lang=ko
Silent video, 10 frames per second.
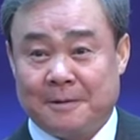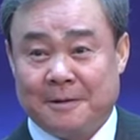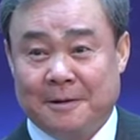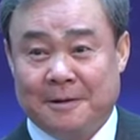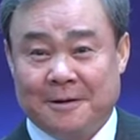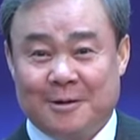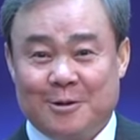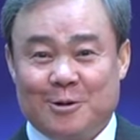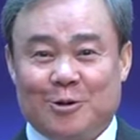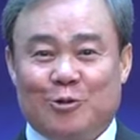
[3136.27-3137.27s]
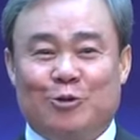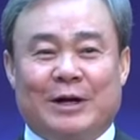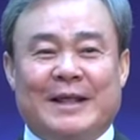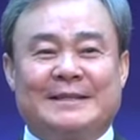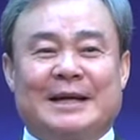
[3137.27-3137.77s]
어? 누가
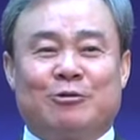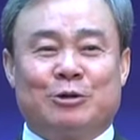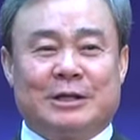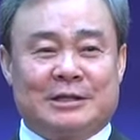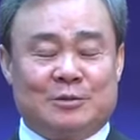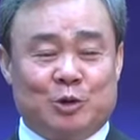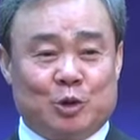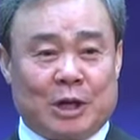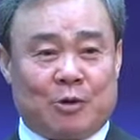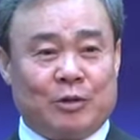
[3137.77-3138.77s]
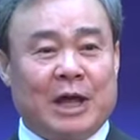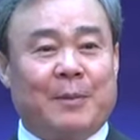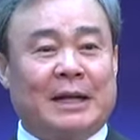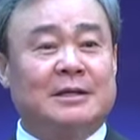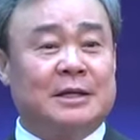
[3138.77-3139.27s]
내 짝꿍이 됐으면 좋겠고 내
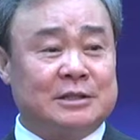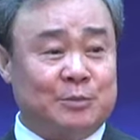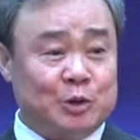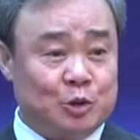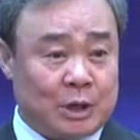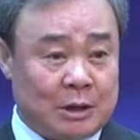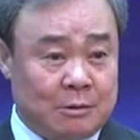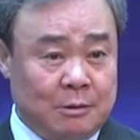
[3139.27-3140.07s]
반이 됐으면 좋겠고.